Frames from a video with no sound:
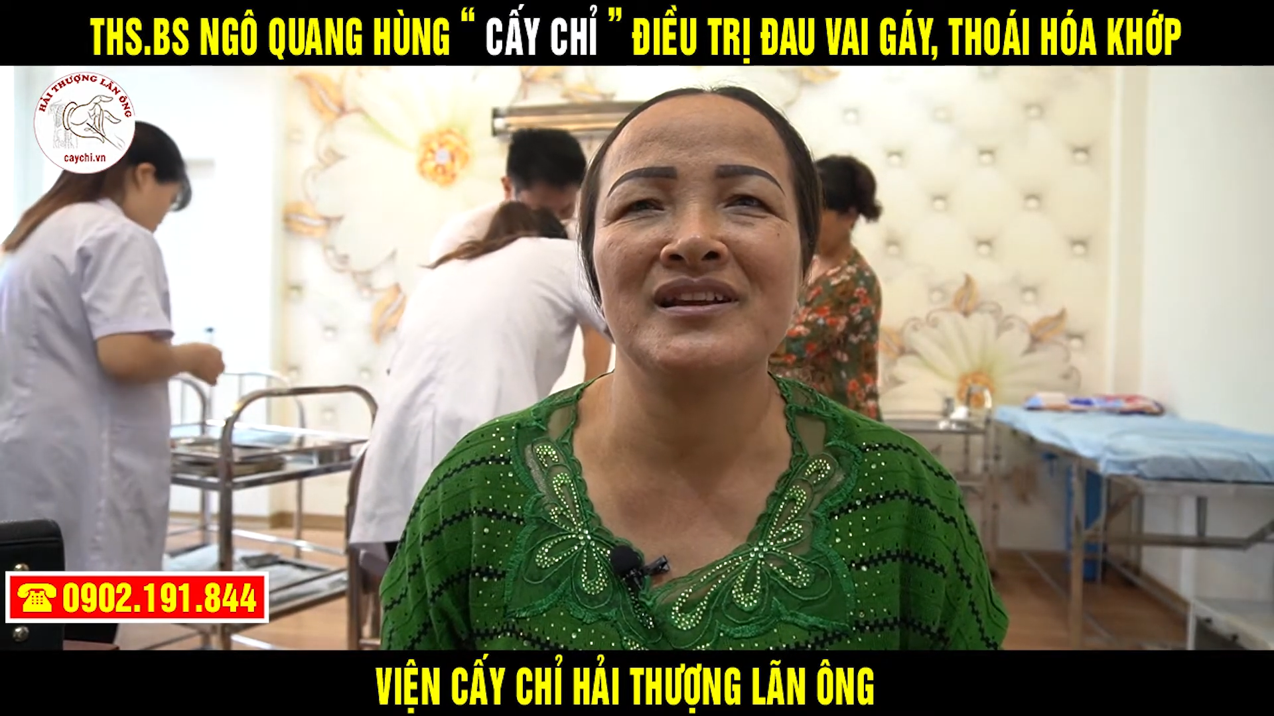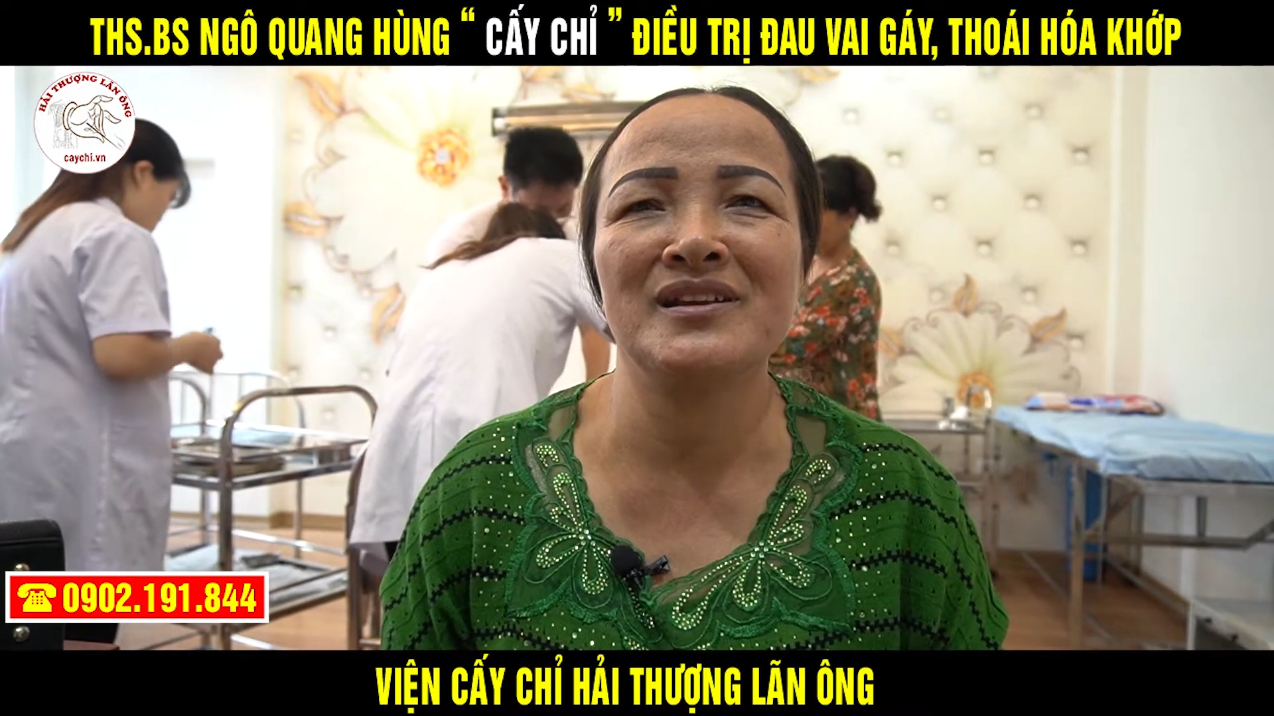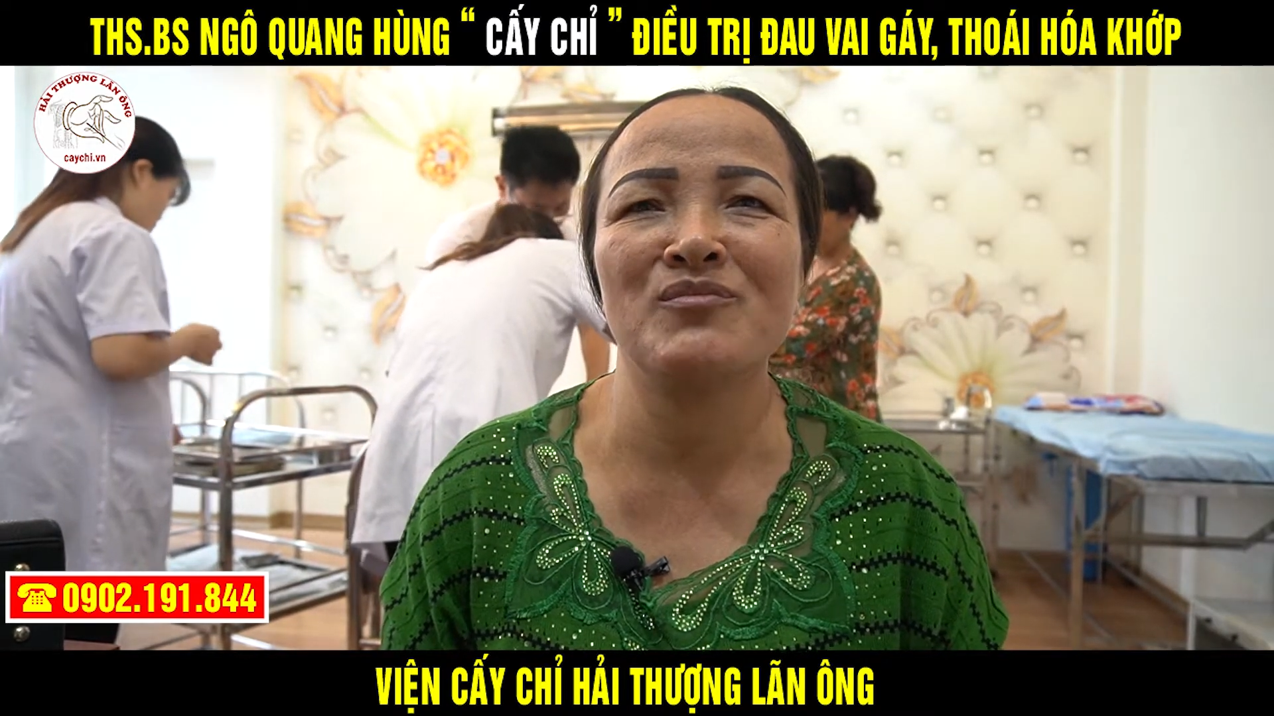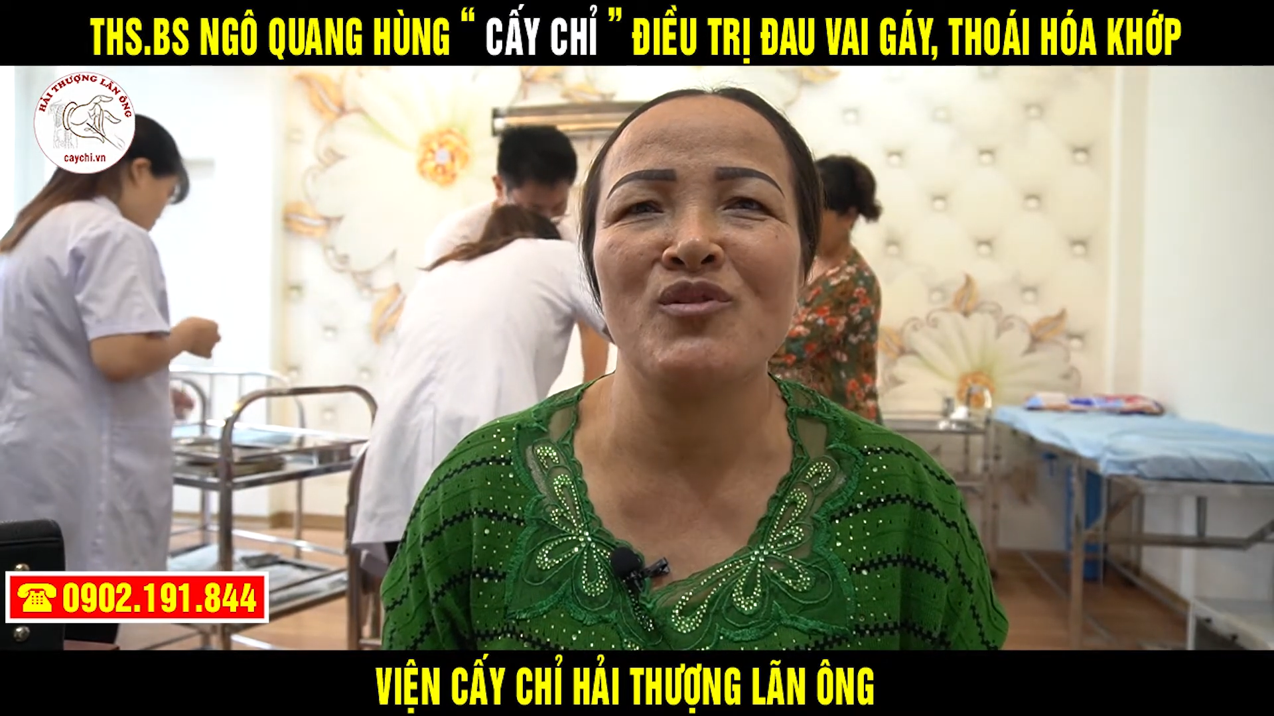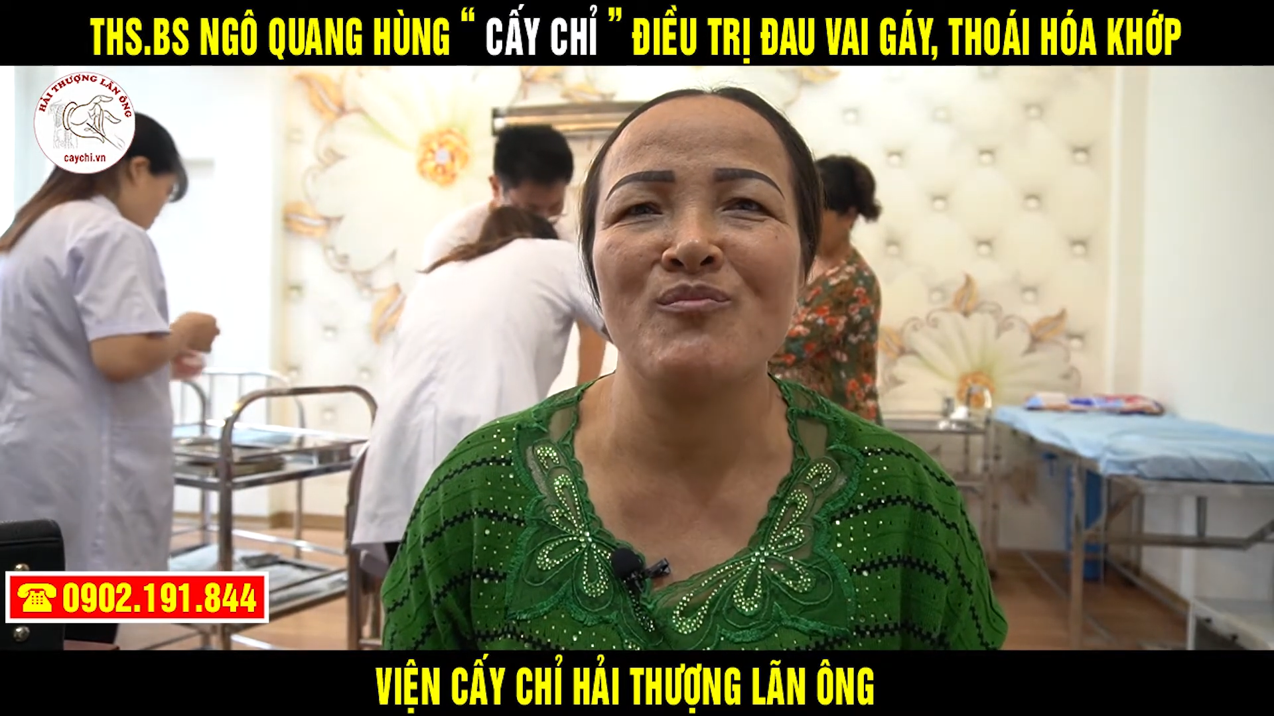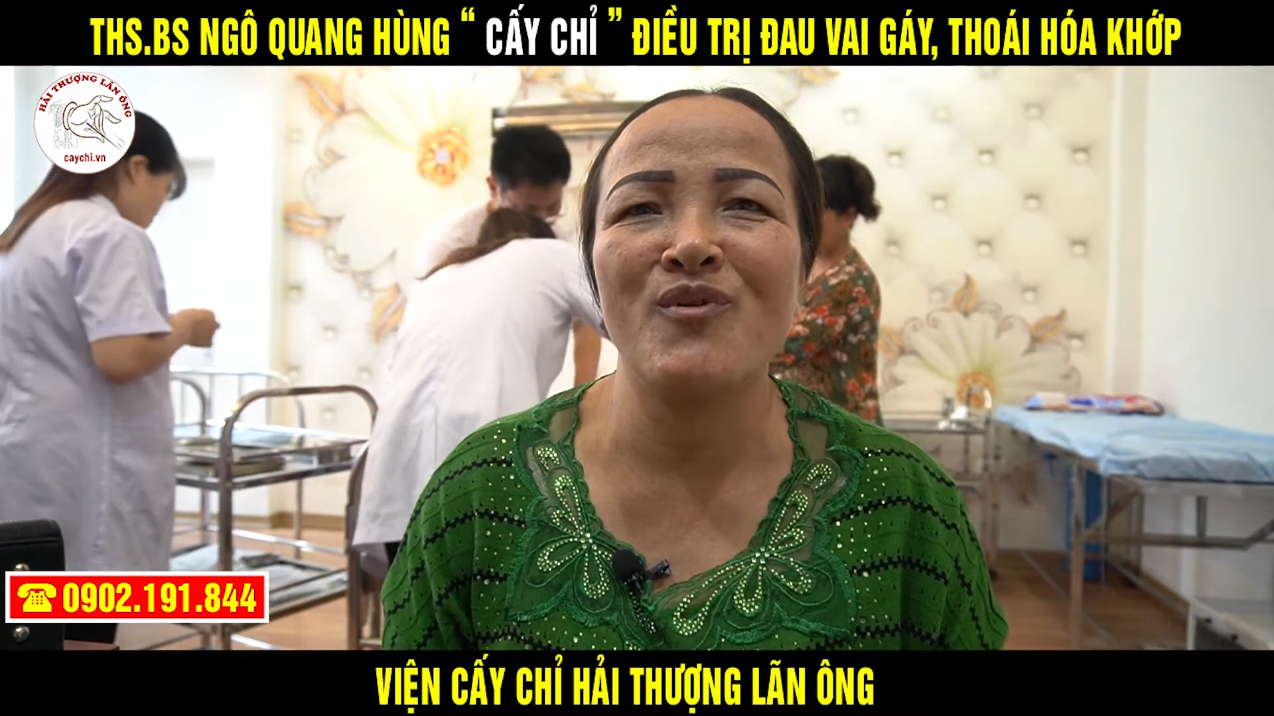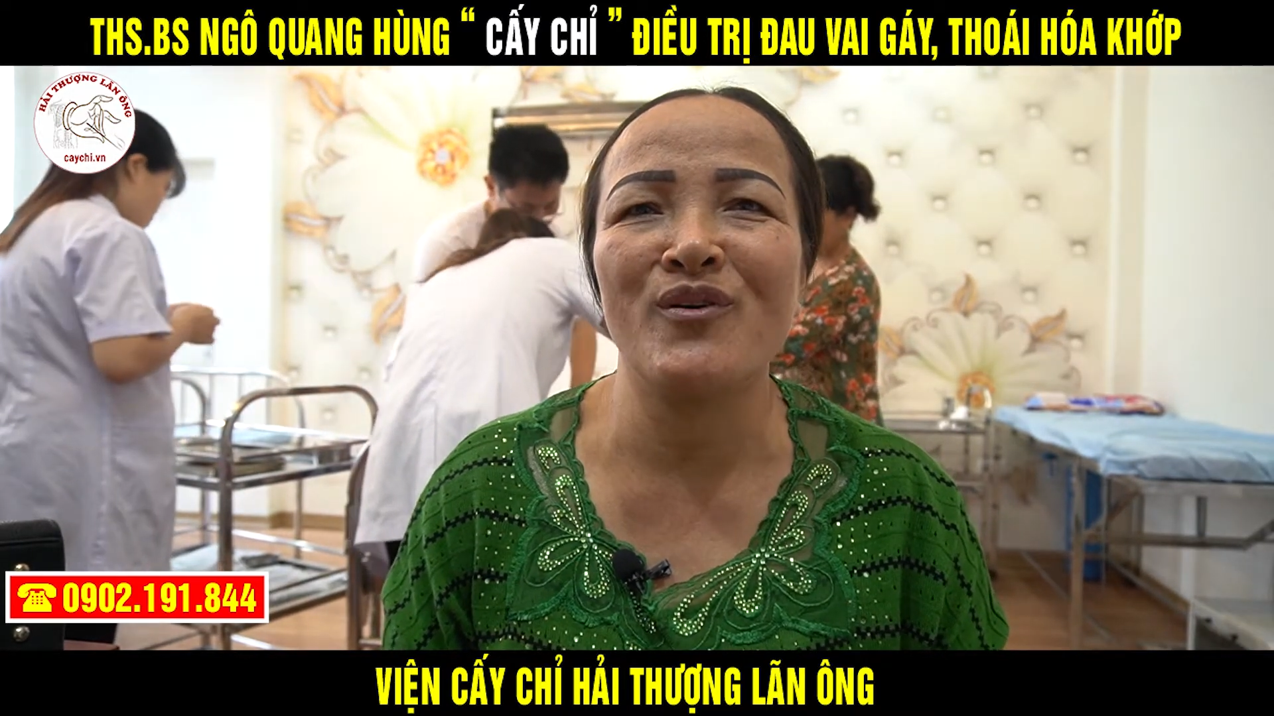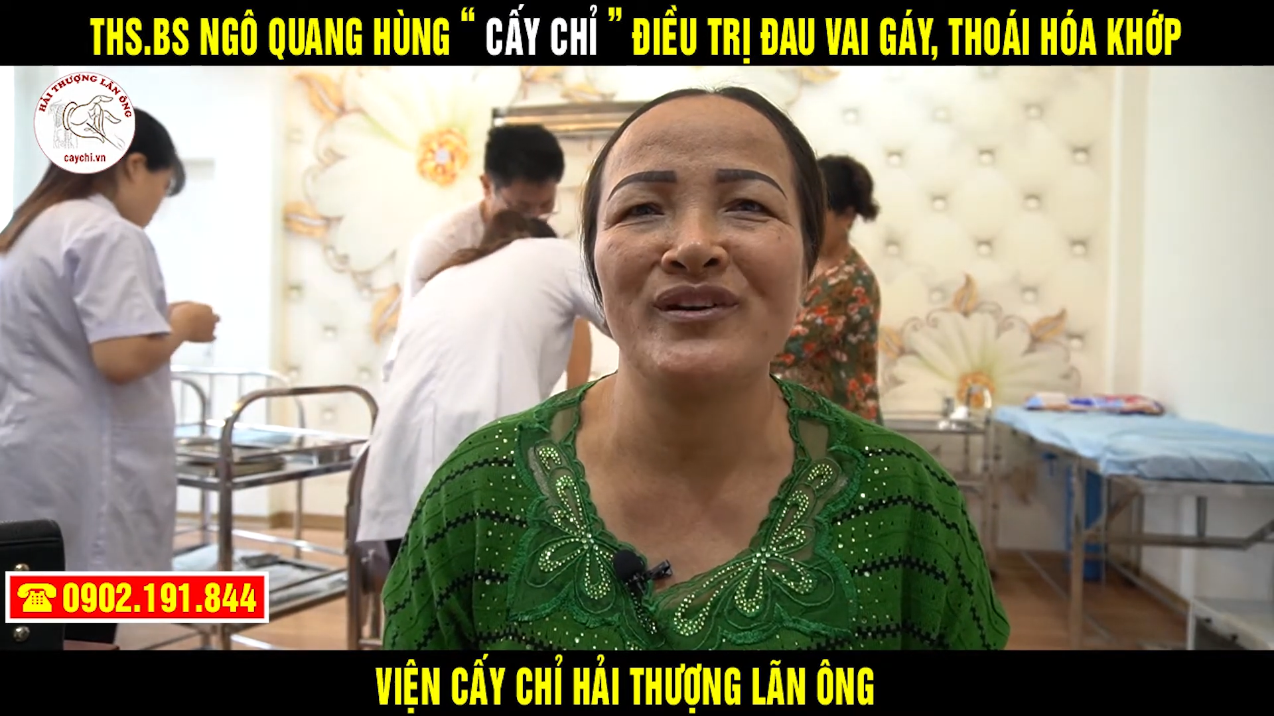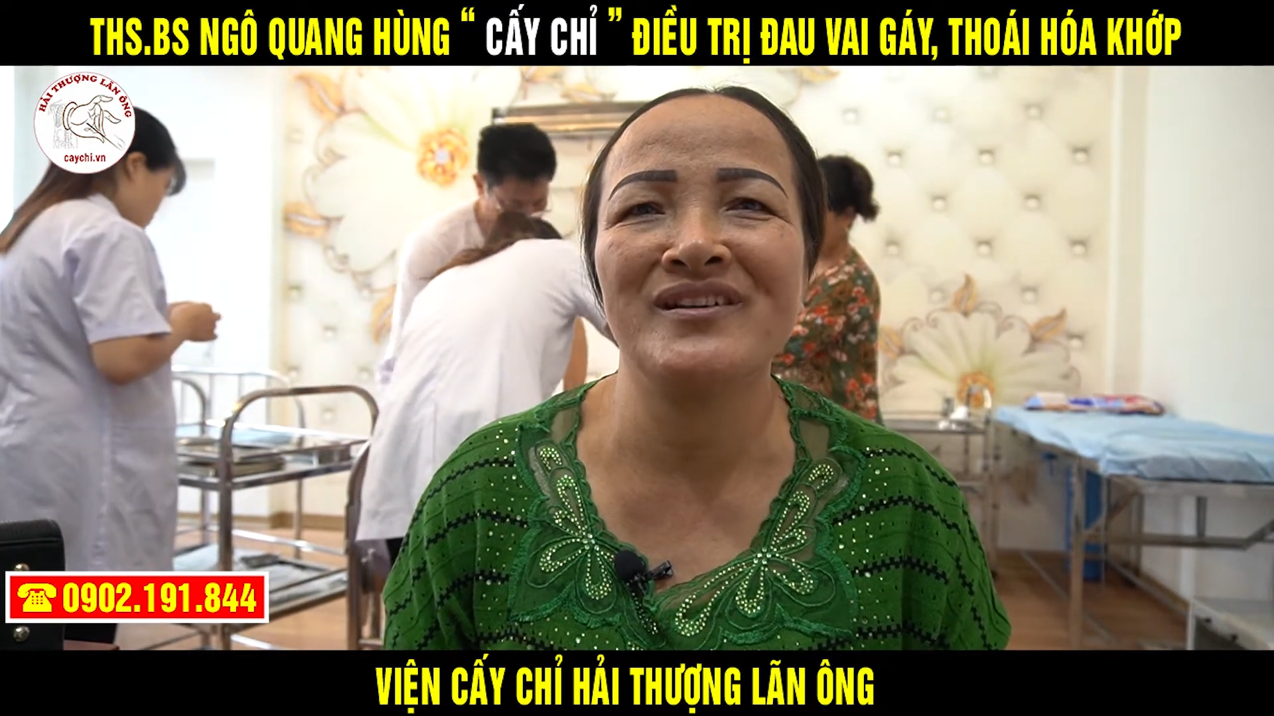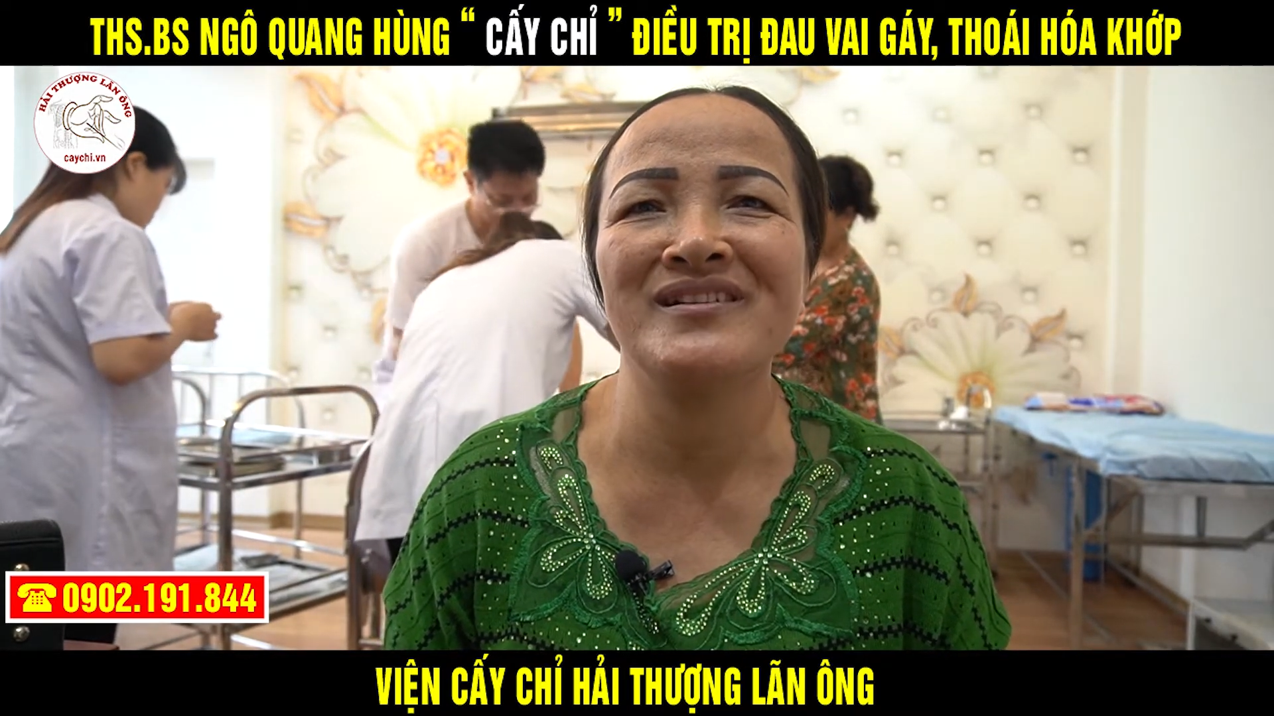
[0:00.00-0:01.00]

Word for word: tê mỏi mỏi